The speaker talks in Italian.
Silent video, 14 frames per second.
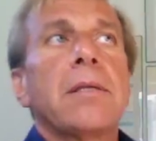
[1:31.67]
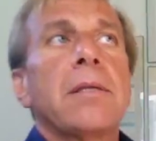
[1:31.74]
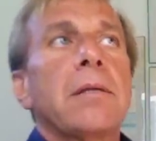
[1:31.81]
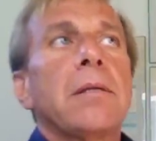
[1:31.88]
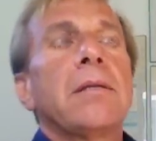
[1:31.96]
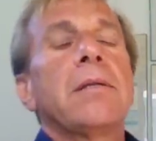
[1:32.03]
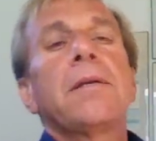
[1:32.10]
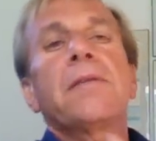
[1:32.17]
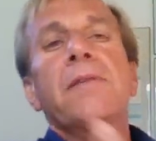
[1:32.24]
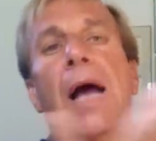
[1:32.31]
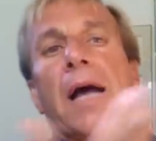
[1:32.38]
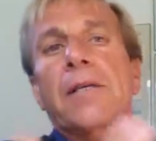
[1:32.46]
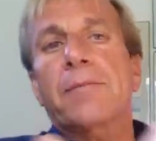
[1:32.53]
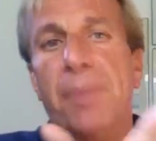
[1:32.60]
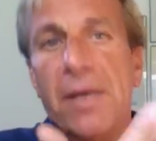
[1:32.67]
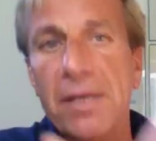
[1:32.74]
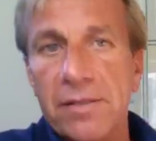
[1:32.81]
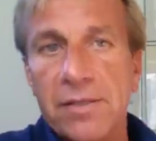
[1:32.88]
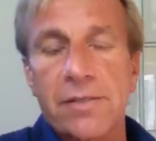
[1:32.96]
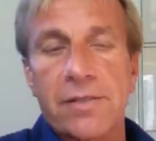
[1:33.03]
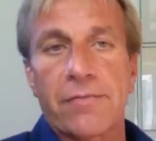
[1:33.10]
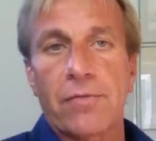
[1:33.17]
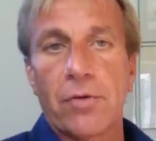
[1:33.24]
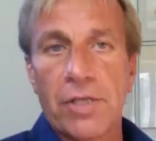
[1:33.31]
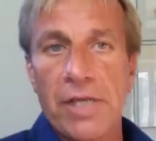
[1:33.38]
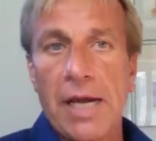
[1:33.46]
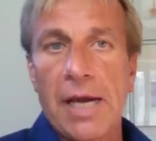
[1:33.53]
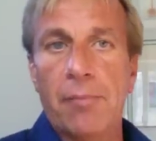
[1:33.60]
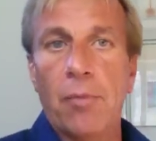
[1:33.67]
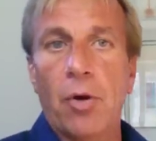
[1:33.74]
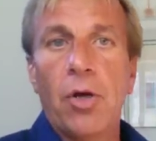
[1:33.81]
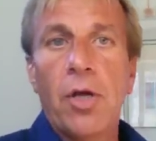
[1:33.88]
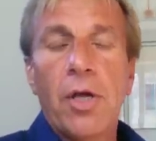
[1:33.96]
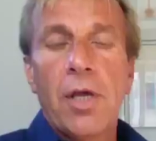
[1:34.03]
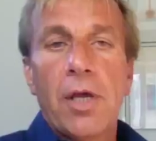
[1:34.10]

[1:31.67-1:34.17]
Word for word: di, di, di, suspense, se vogliamo,